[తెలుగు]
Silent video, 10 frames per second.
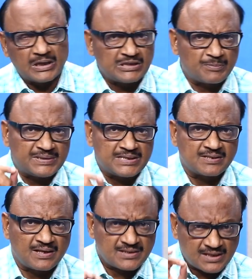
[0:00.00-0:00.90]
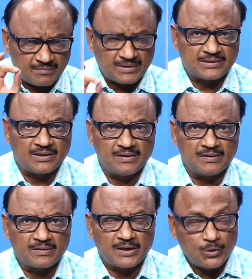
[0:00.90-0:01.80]
ఆంధ్రప్రదేశ్ రాజకీయమంతా
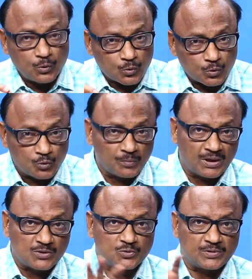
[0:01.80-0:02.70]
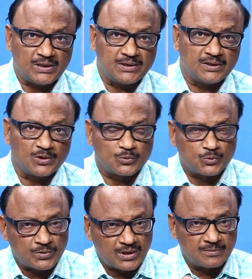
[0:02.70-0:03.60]
రెండు కుటుంబాల చుట్టే
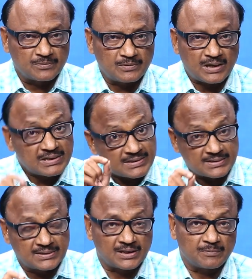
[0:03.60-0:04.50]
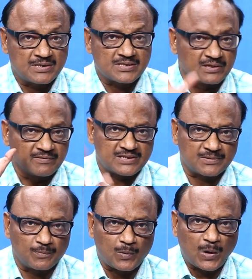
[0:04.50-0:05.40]
తిరుగుతుండడం ఆసక్తికరమైన సన్నివేశం